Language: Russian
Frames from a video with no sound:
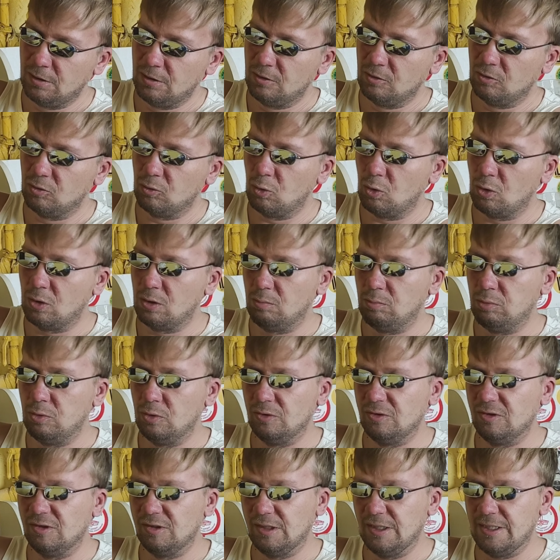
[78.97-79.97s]
сколько
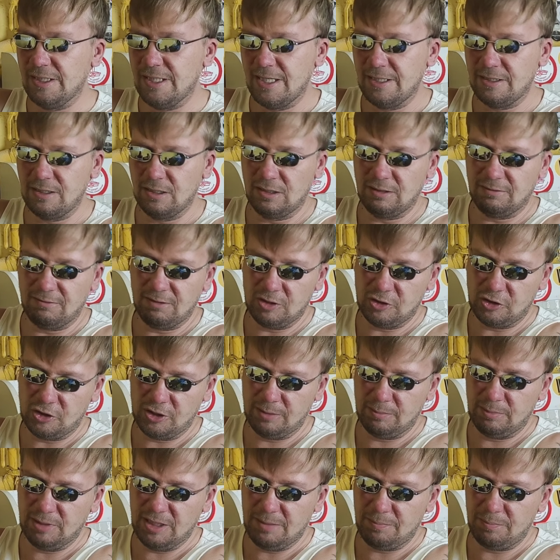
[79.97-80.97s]
будет стоять эта
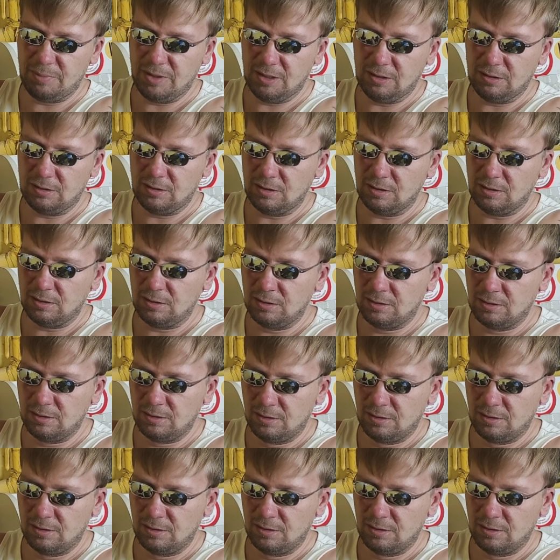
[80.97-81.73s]
волшебная пенка.